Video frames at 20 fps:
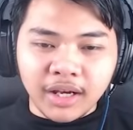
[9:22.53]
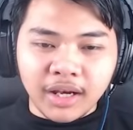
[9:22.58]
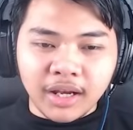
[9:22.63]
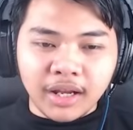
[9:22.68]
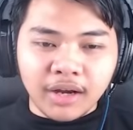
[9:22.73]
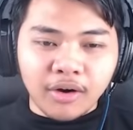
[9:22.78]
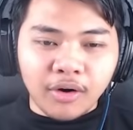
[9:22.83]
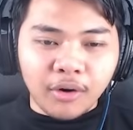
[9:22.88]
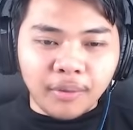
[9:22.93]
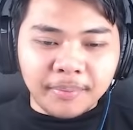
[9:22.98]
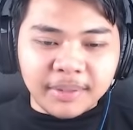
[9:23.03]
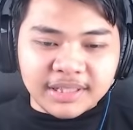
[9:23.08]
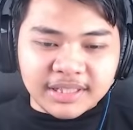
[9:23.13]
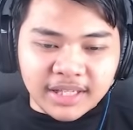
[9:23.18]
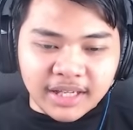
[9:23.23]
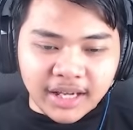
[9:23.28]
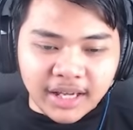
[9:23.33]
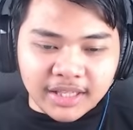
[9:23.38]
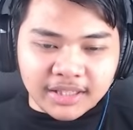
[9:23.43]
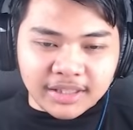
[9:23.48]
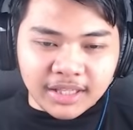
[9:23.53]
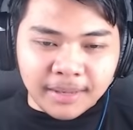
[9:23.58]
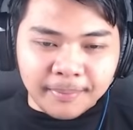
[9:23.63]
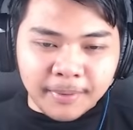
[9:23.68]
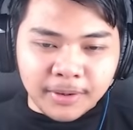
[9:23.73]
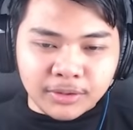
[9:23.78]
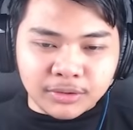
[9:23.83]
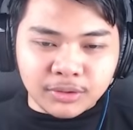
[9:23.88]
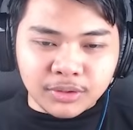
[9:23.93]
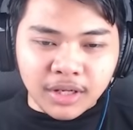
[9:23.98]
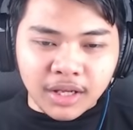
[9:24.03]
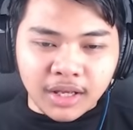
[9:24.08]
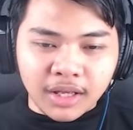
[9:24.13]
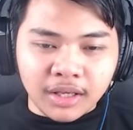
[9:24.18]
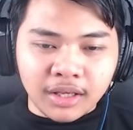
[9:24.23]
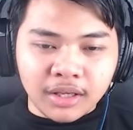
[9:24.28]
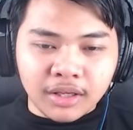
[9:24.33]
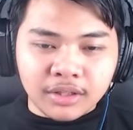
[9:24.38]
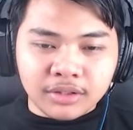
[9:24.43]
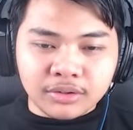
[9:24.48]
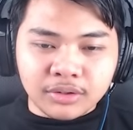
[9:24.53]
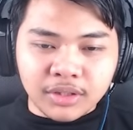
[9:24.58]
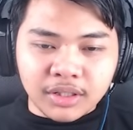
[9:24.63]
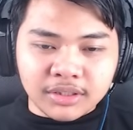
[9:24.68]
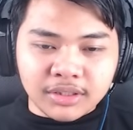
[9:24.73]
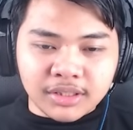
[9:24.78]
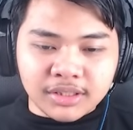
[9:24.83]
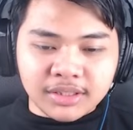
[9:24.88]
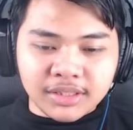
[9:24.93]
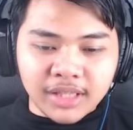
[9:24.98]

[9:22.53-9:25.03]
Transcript: Oh bisa guys, emang sudah sudah selesai